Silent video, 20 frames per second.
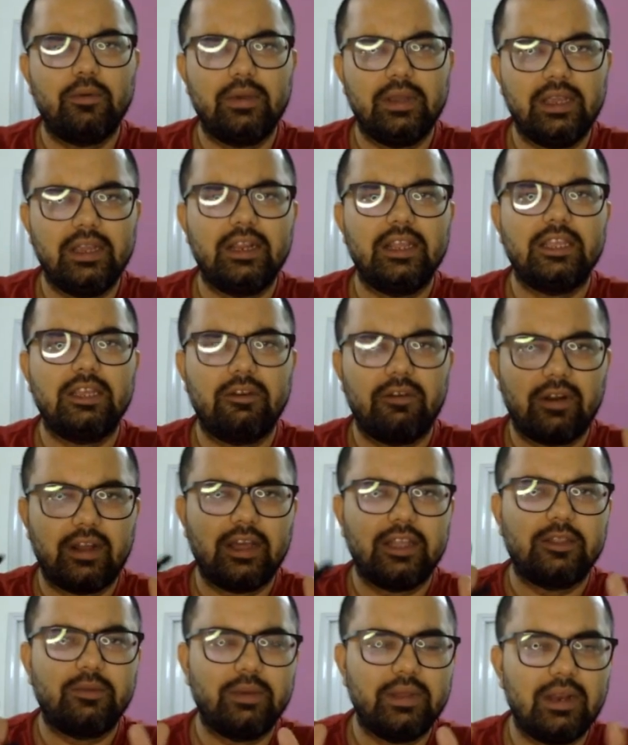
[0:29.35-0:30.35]
हीरे
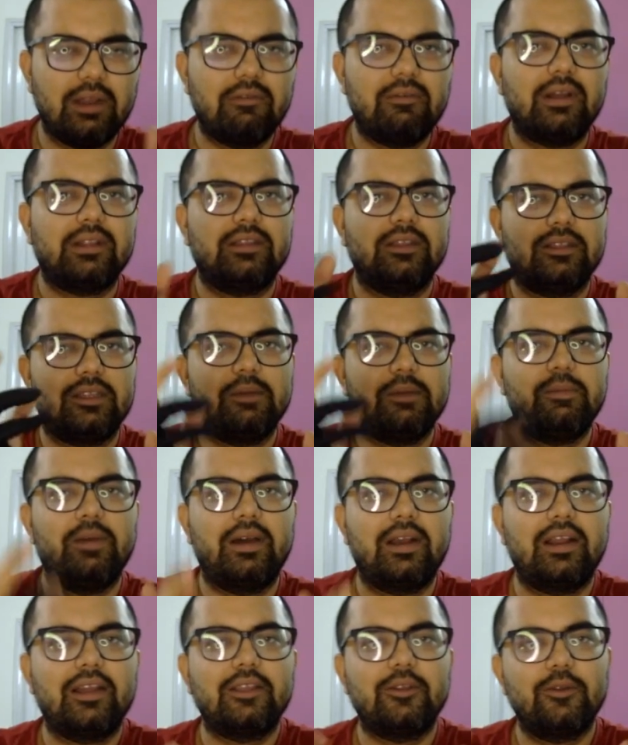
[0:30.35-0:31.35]
जवाहरात भी लगवाते थे
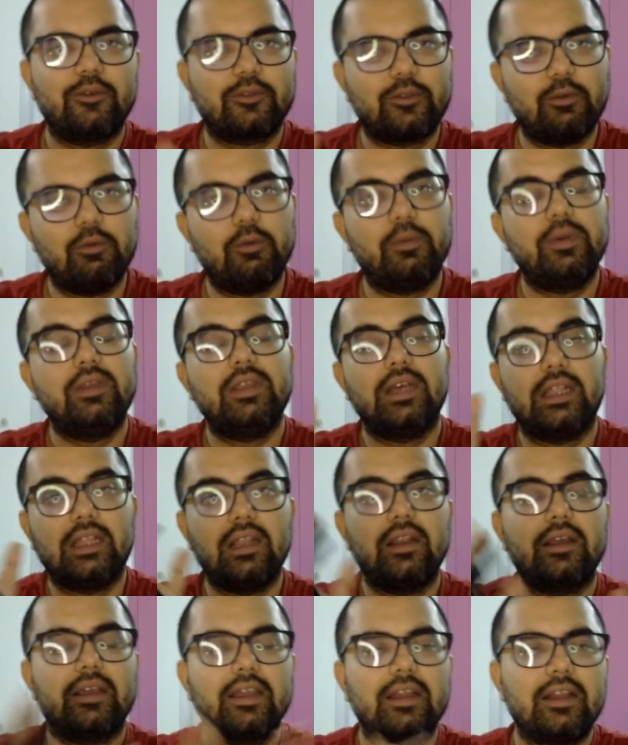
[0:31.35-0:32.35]
महाराज लोग तो वो भी ज़्यादा
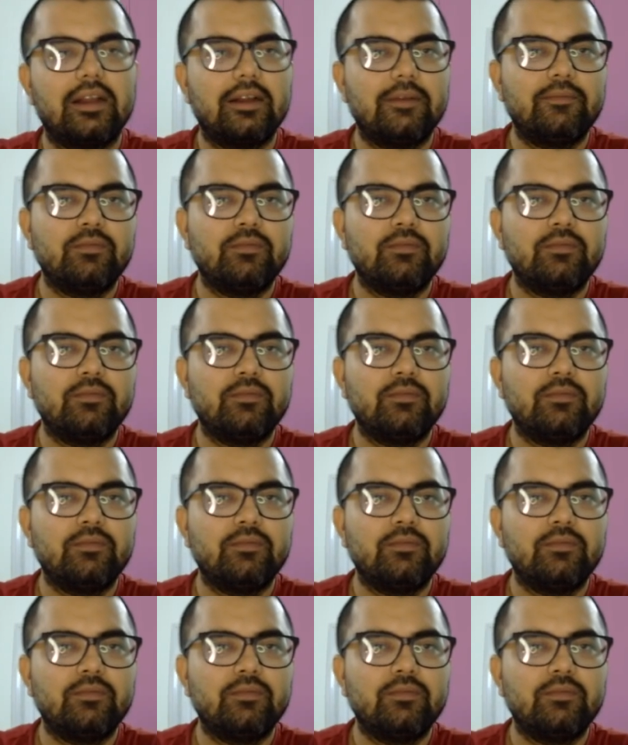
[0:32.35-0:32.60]
लगेगा